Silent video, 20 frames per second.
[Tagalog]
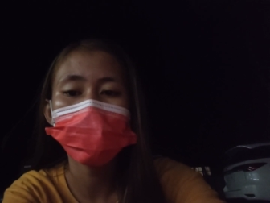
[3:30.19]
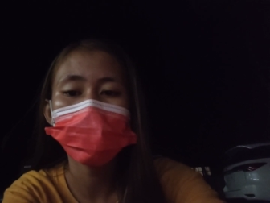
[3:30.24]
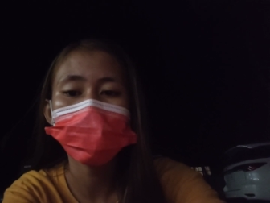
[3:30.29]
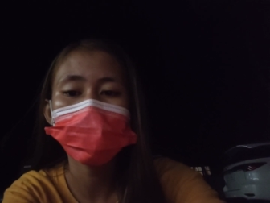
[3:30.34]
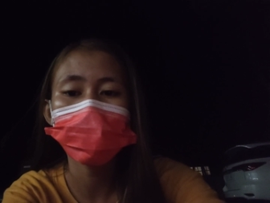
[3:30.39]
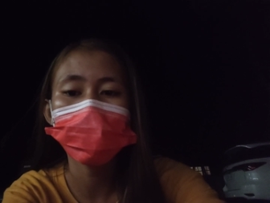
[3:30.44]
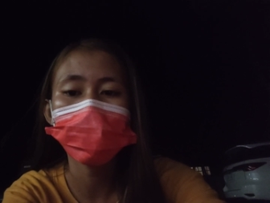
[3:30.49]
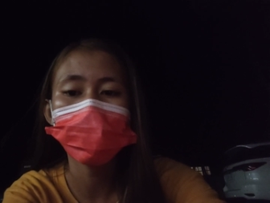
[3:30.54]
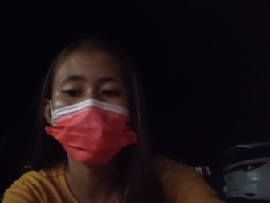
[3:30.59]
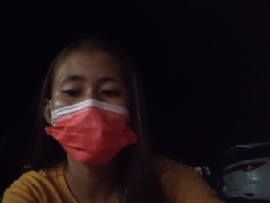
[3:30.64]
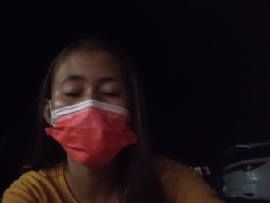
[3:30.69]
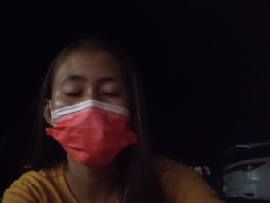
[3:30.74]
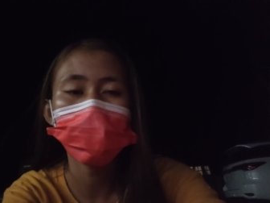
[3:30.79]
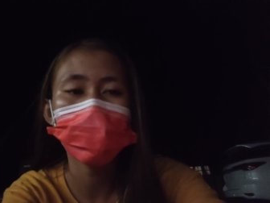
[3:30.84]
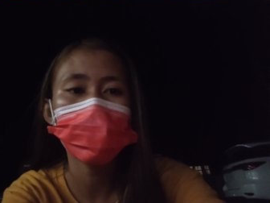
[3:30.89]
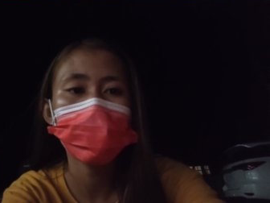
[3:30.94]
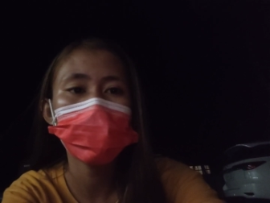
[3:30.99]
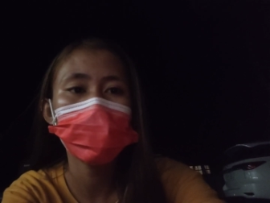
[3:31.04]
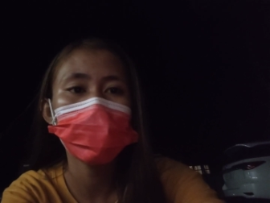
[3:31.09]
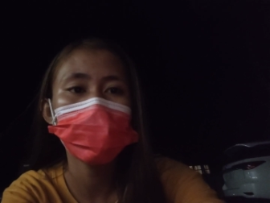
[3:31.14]
Yan mga
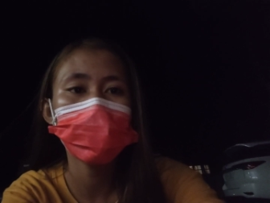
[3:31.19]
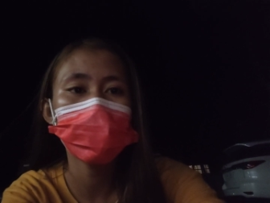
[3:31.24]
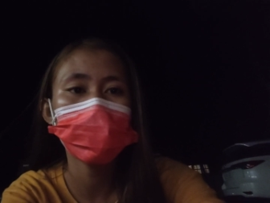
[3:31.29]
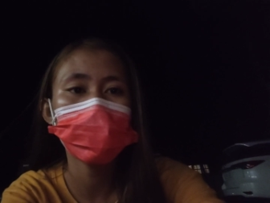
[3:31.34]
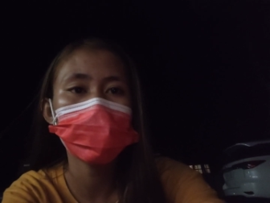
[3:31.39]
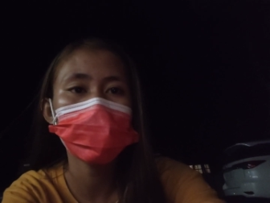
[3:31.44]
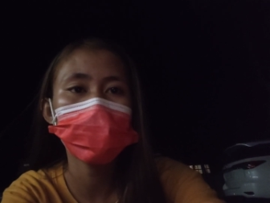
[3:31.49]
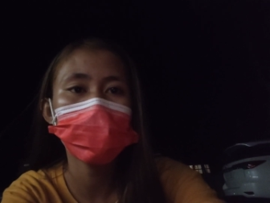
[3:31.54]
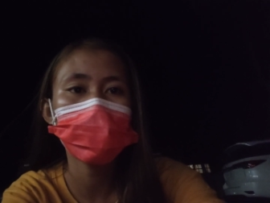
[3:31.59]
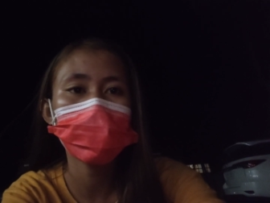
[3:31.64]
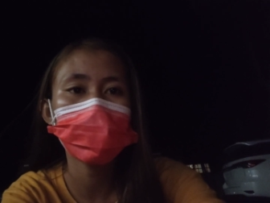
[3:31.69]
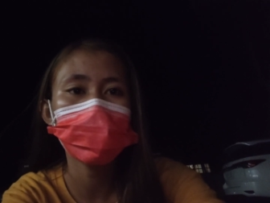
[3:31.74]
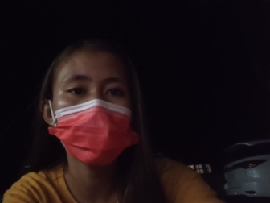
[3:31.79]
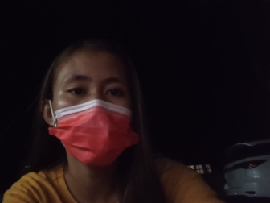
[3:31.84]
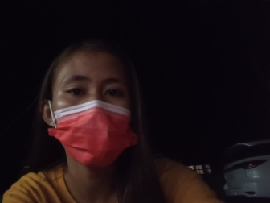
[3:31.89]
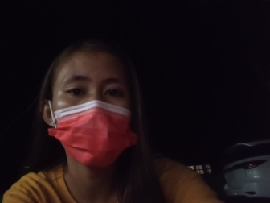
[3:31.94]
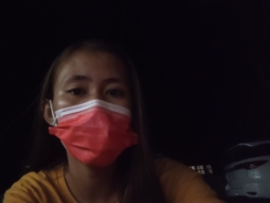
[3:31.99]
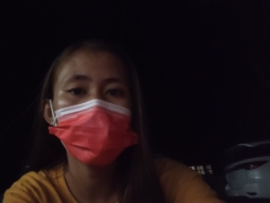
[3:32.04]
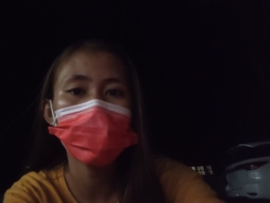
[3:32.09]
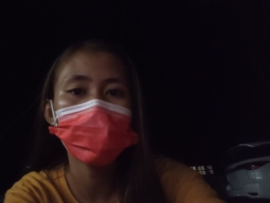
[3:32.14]
kabebe, in-update ko
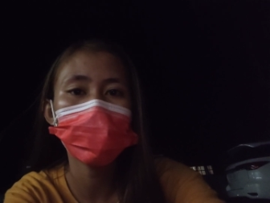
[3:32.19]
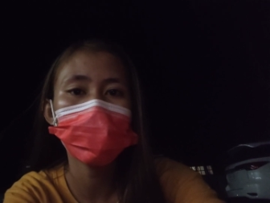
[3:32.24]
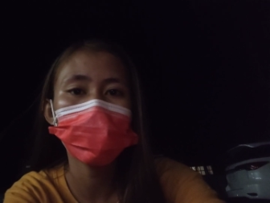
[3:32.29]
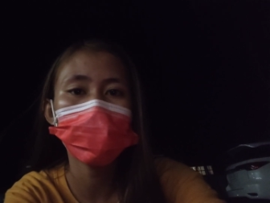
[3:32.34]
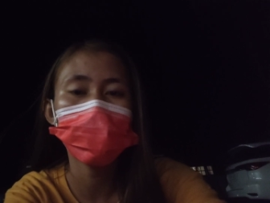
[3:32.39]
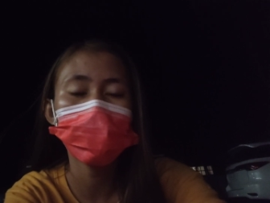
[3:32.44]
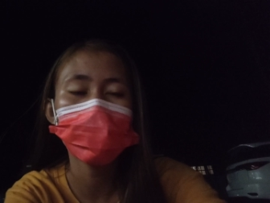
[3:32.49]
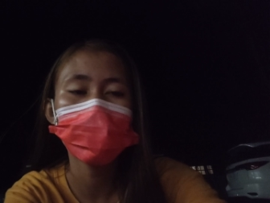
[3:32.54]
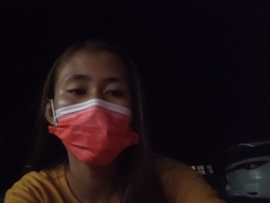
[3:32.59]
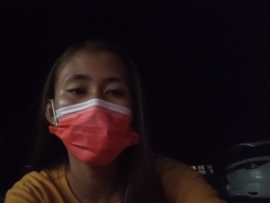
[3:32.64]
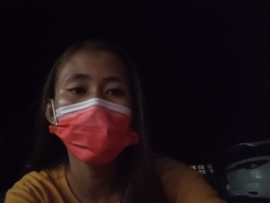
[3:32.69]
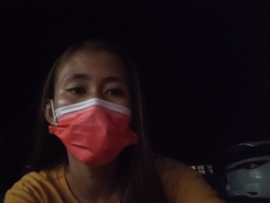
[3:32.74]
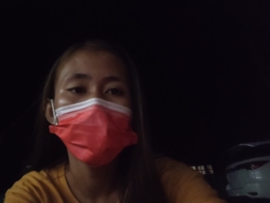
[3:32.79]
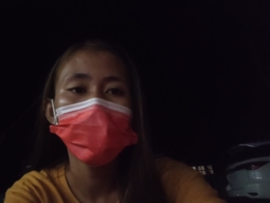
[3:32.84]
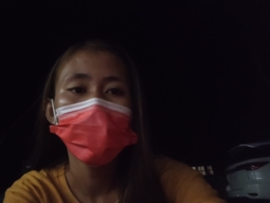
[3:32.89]
lamang po kayo